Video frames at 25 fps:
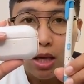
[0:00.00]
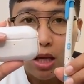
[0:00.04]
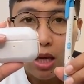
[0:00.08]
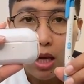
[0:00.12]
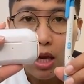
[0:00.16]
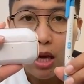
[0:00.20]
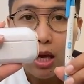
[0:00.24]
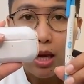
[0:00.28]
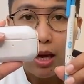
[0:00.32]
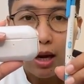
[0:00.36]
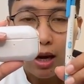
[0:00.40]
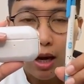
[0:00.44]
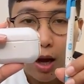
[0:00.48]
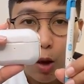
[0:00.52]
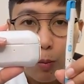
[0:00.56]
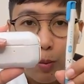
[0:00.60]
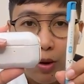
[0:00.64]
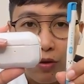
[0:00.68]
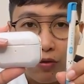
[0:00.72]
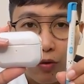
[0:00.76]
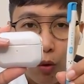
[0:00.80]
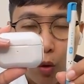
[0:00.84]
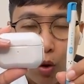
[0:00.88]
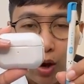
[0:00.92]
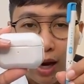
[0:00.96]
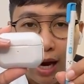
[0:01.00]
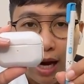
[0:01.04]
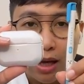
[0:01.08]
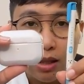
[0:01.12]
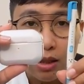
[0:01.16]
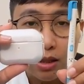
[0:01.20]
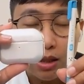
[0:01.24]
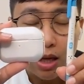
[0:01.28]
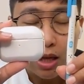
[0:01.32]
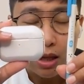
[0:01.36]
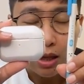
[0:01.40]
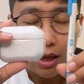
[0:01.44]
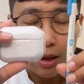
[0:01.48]
ที่เราไปโฟกั
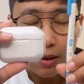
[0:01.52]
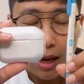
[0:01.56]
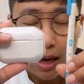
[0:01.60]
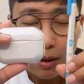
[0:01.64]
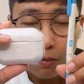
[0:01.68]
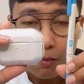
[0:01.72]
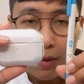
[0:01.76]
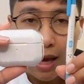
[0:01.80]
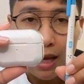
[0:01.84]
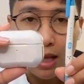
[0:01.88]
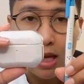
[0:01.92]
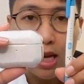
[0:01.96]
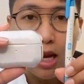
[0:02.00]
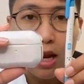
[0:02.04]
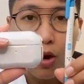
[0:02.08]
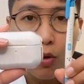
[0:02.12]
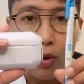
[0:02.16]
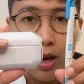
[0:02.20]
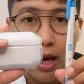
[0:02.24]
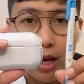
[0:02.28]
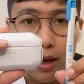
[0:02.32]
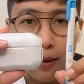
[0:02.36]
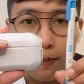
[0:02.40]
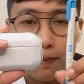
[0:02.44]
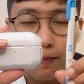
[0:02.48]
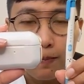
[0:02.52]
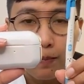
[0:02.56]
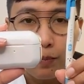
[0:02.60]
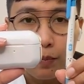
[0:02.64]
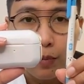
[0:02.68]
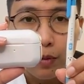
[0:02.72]
สสิ่งอันใหม่ที่เราเห็น